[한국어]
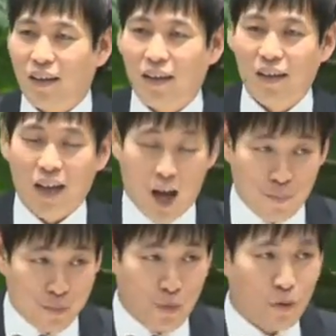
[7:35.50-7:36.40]

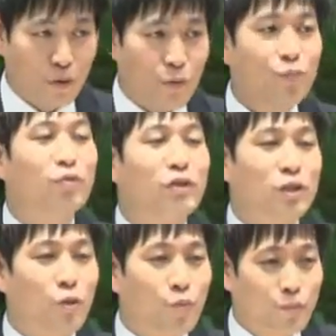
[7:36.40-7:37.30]
앞으로 부르실
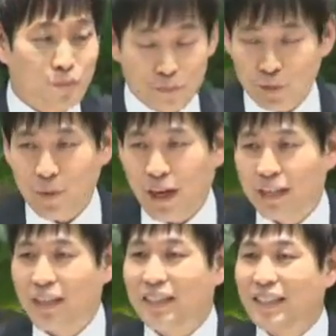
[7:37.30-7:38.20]
곳뿐만
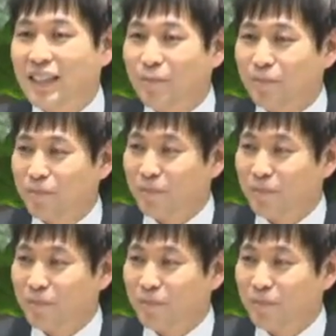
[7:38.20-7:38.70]
아니라 지금